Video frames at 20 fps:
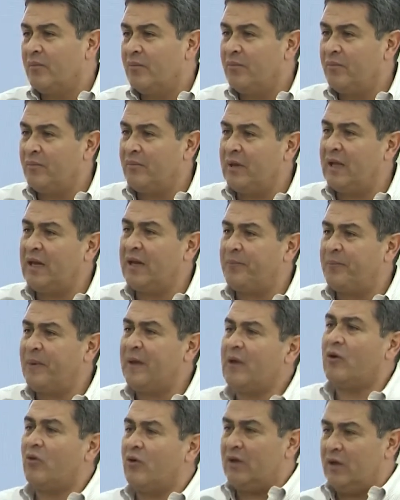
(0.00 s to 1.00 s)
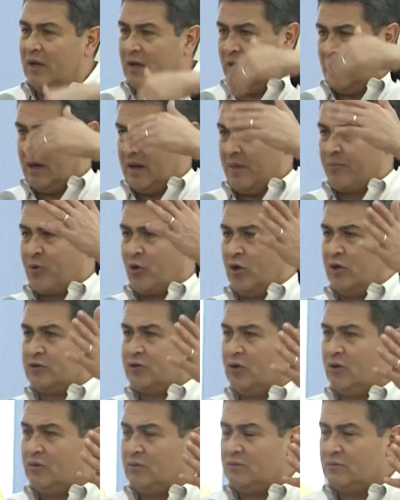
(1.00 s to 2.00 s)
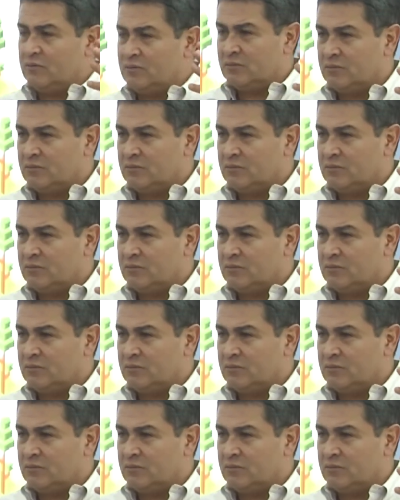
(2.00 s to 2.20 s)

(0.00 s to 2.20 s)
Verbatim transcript: Mil y pico y la proyección.